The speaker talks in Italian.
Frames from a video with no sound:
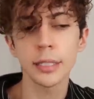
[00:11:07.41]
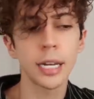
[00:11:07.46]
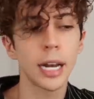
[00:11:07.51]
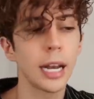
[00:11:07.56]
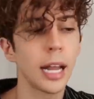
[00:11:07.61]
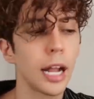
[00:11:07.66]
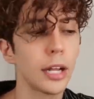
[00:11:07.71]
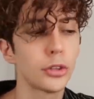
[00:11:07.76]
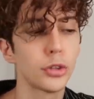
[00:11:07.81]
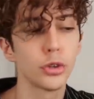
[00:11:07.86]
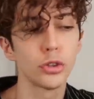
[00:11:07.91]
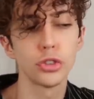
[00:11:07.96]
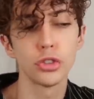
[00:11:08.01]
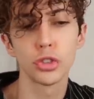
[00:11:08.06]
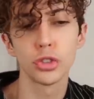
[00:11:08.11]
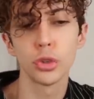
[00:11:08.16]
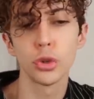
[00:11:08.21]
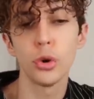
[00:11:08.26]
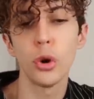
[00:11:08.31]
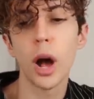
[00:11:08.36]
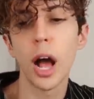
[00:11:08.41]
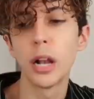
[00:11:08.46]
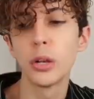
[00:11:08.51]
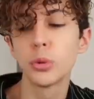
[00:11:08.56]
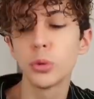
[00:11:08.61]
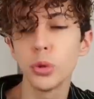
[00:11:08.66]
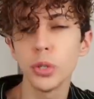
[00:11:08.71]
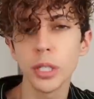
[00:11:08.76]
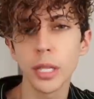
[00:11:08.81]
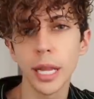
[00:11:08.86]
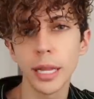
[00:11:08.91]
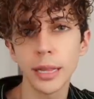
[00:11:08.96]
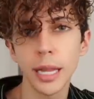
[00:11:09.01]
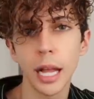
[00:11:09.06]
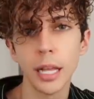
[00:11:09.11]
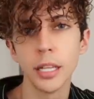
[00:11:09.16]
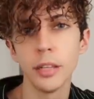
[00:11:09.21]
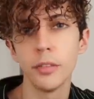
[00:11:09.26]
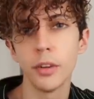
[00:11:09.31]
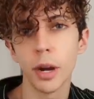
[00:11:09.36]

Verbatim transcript: Tra l'altro ci sono alcuni dettagli